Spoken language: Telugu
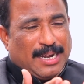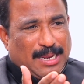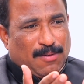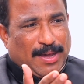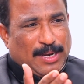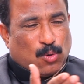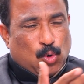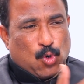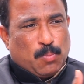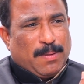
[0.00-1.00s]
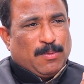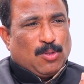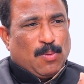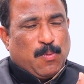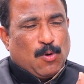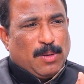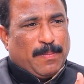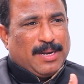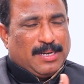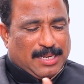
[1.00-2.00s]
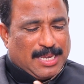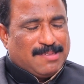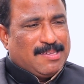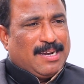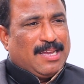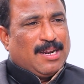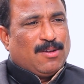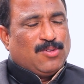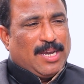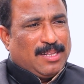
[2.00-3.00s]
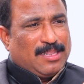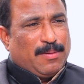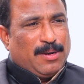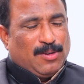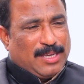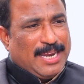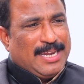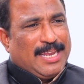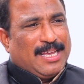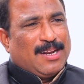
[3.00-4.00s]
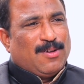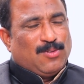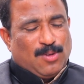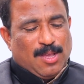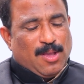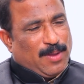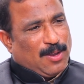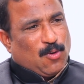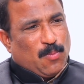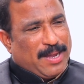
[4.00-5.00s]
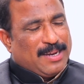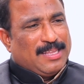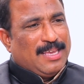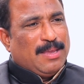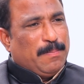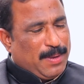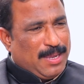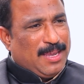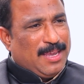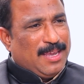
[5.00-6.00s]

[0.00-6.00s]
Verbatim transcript: అంటే వారి కుటుంబంతో పోటీ పడి అంటే కేసీఆర్ గారు కావచ్చు ఆయన తమనేడు కేటీఆర్ గారు కావచ్చు వాళ్ళ కుమార్తె ఎంపీ